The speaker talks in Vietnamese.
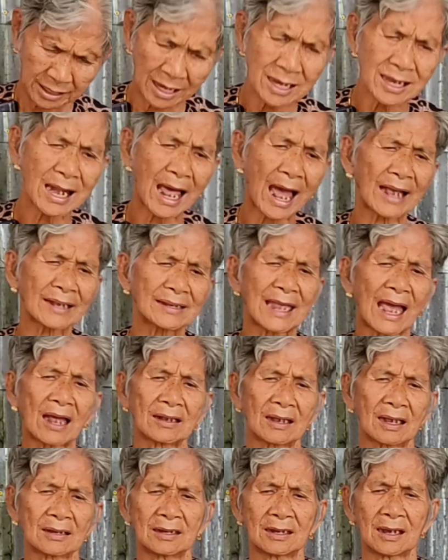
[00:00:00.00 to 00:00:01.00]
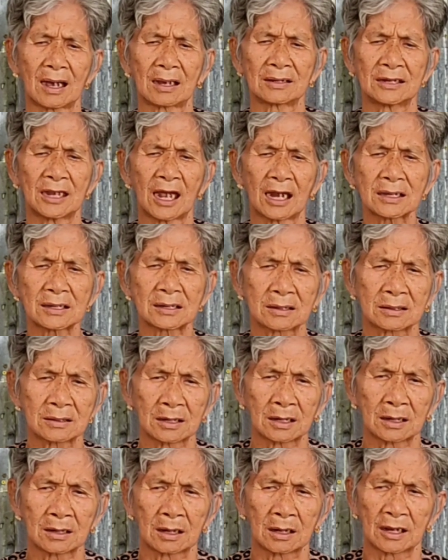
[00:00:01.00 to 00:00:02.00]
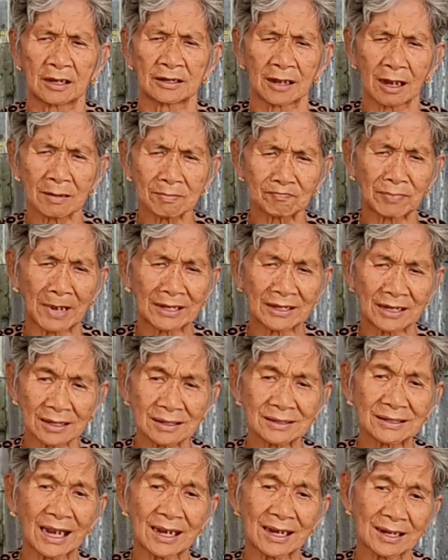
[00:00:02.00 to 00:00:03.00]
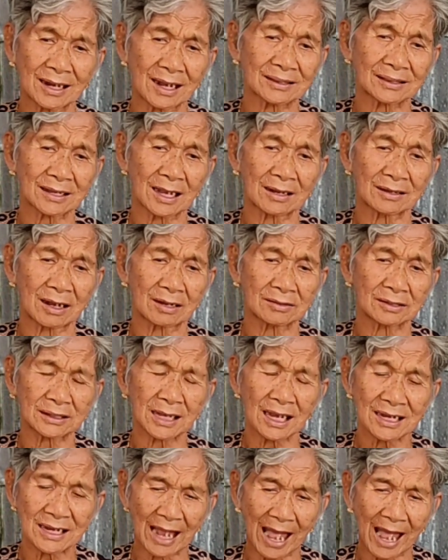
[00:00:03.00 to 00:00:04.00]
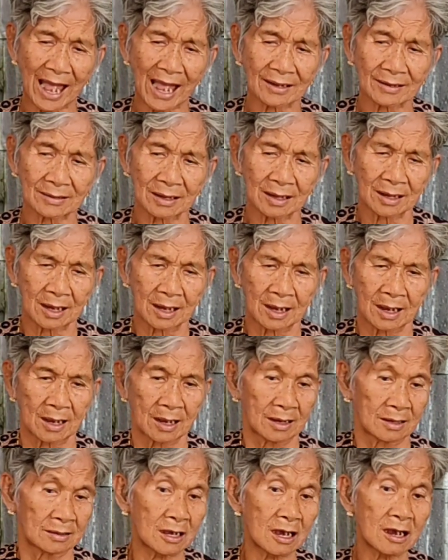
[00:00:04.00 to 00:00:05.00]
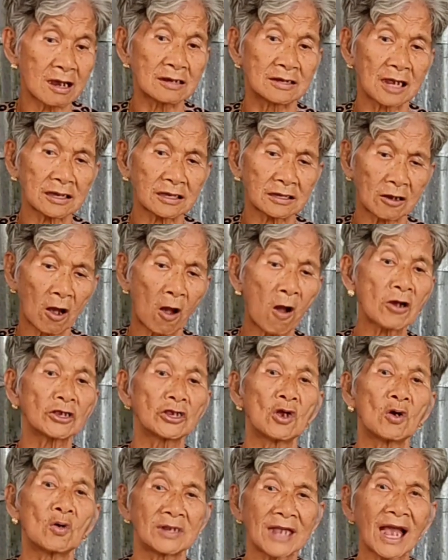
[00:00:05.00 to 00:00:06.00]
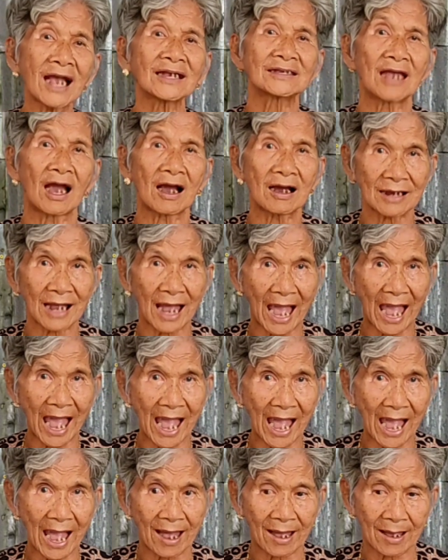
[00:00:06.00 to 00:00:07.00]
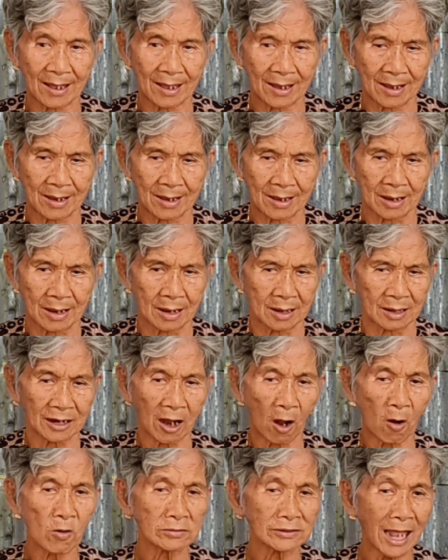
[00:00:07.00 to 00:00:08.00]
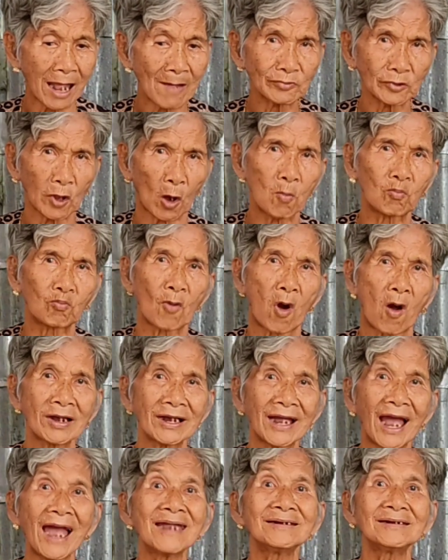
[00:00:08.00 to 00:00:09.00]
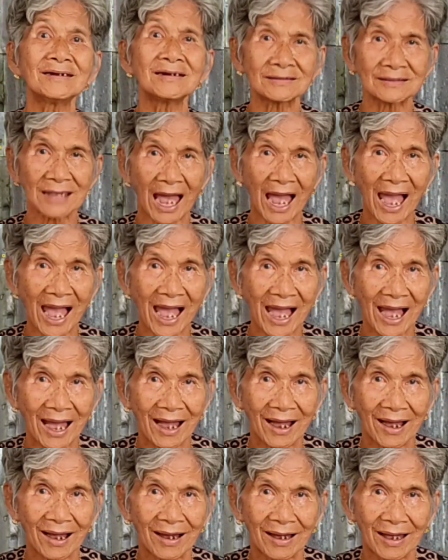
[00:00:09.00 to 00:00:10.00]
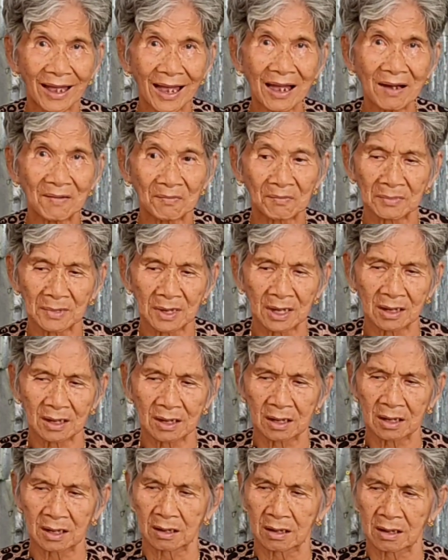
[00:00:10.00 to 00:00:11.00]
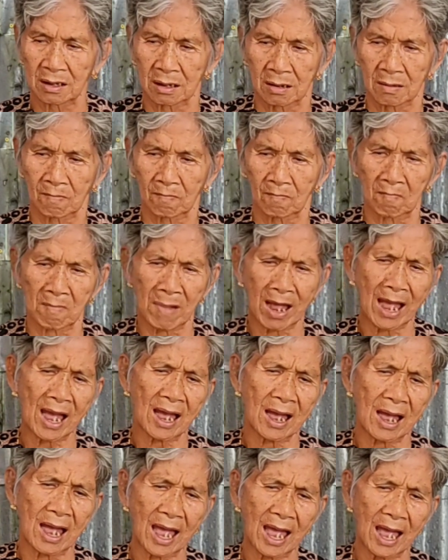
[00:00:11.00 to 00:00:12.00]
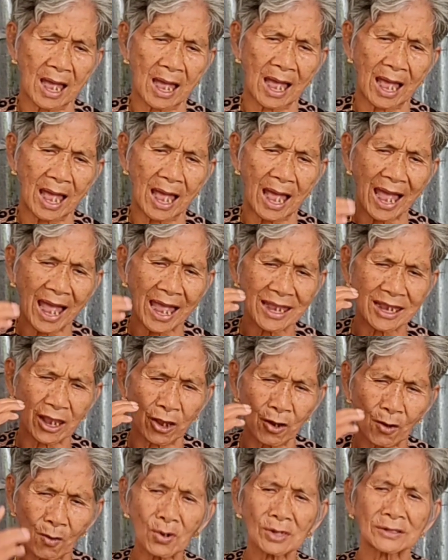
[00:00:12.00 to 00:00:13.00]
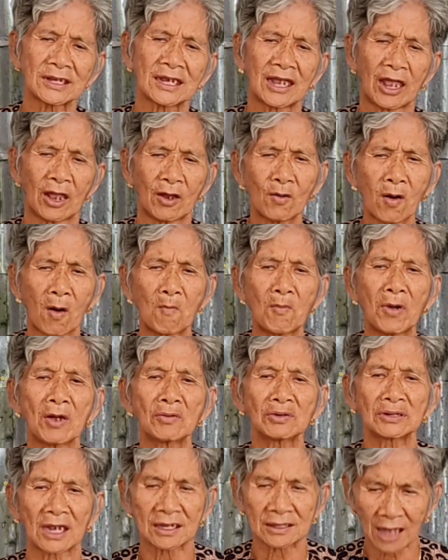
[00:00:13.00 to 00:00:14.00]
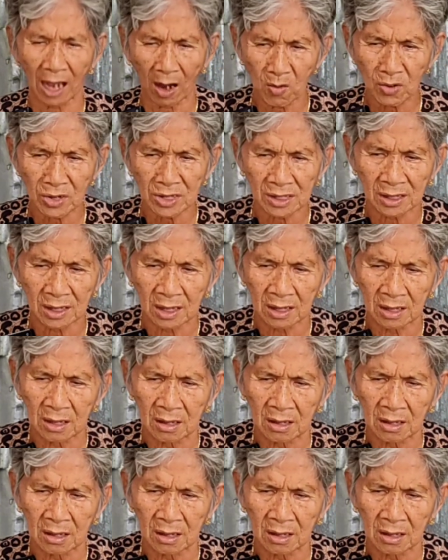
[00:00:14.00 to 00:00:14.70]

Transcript: chỉ là dịch dịch mà dịch này ờ, từ ờ, tới gà như dịch có nhiều dắt nhờ gà câu tam tùng bọn gái nước ta ha mà ai hiểu thì hiểu không hiểu thì thôi